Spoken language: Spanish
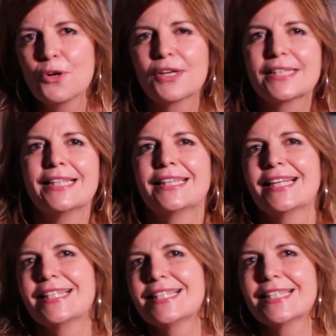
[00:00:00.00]
lo que se
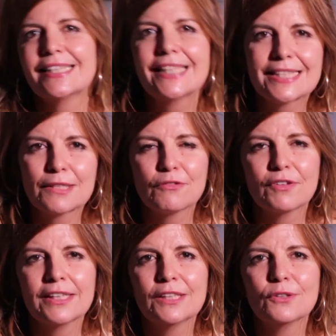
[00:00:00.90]
transita es
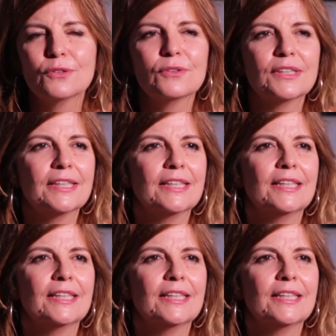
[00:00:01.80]
infinito y